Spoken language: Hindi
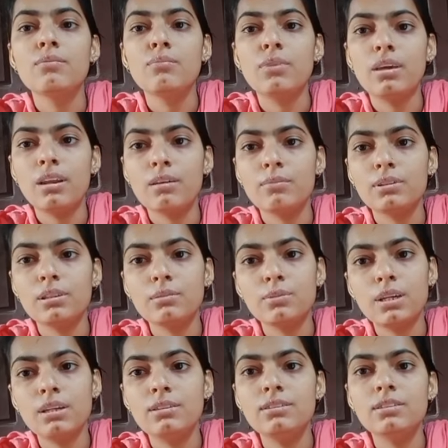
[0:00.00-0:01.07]
मेरा मतलब
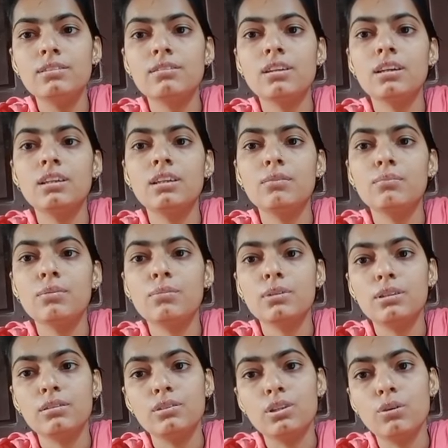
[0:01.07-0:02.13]
यही ज़िद था कि मैं
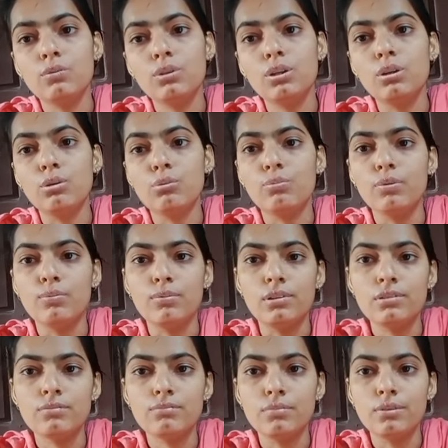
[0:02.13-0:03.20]
मतलब जाऊँगी यू पी
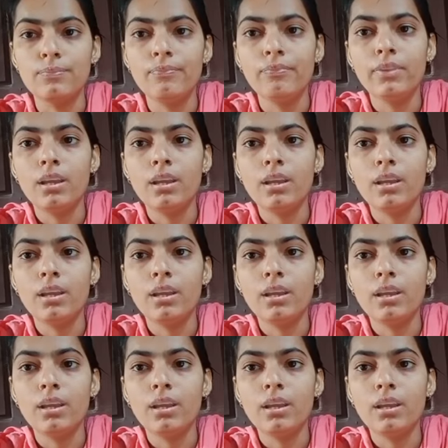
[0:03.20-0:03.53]
पुलिस में